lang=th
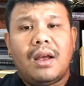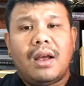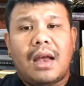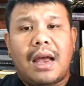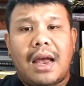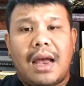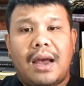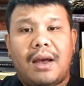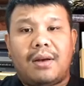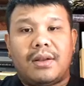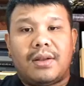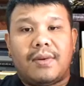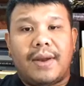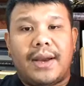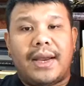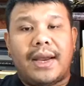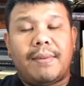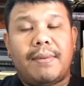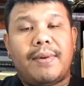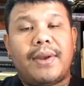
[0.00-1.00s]
อ่า สวัสดี
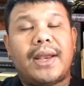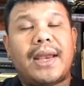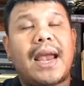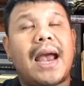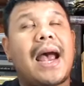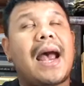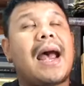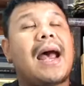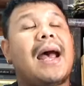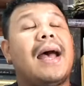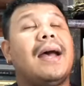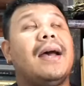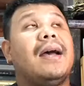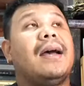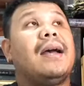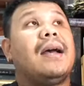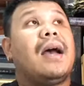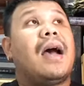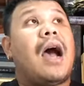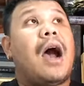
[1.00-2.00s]
ครับพิทยา
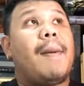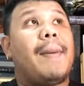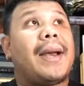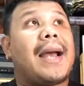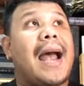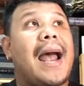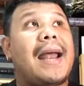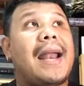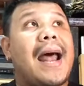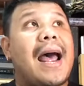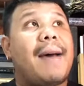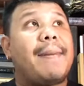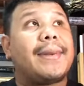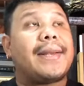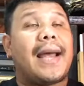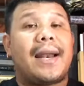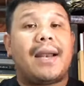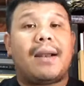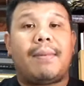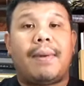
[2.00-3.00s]
เอาไปขายท่าประ
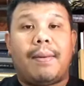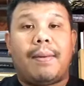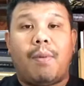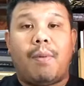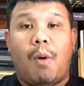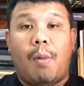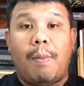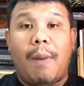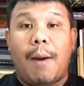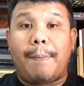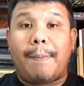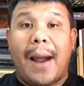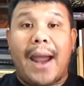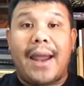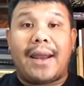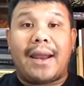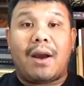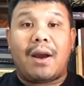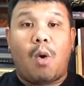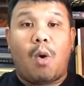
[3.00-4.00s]
จันสมัยผมเอาไป
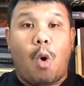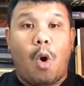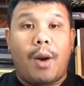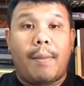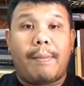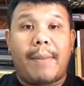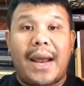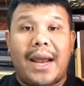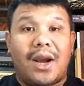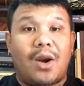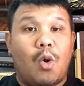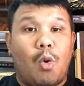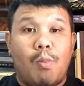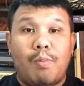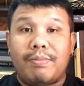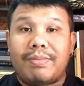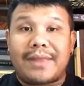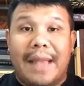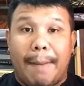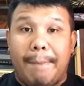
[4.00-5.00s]
นะ คนแม่งลุม
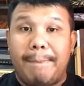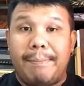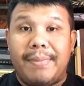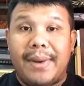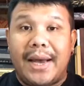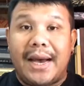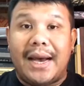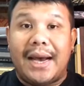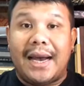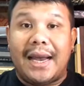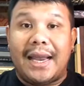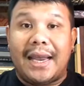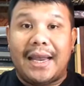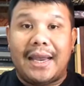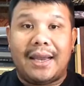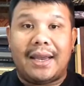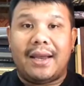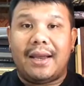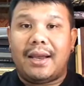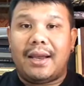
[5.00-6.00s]
เต็มเลย
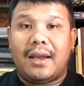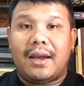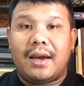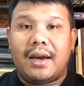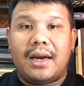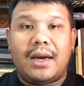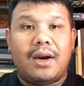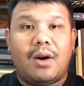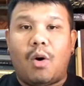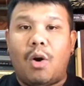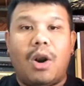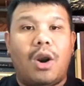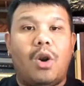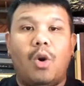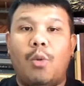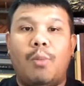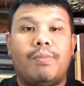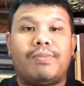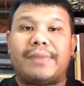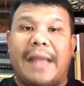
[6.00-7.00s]
คือคน
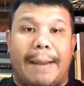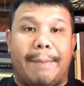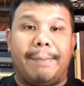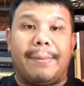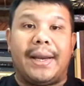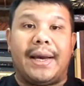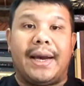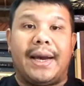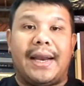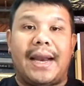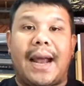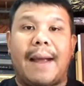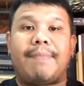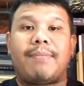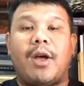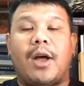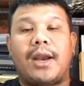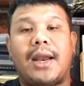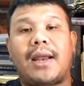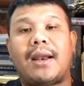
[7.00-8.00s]
ลุมเต็มเลยนะครับ
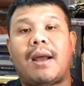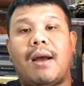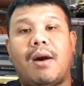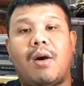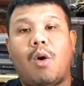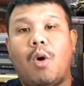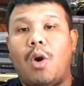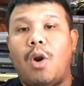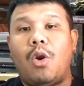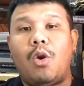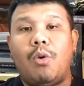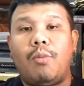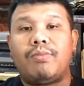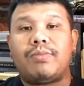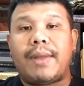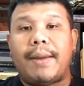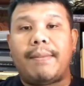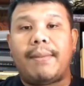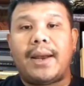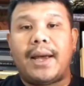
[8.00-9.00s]
ตอนนั้นอ่ะคนลุม
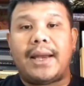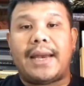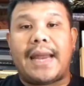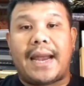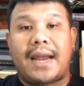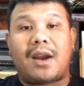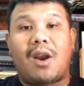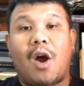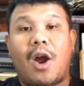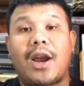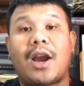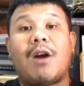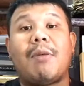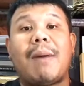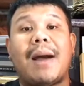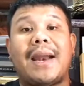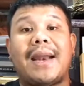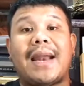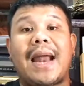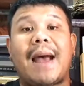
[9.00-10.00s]
เต็มเลย เด็กน้อยเข้า
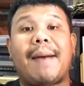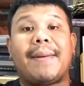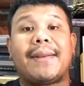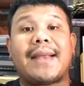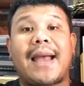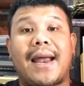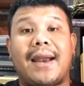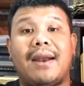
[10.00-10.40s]
มาในท่าประจั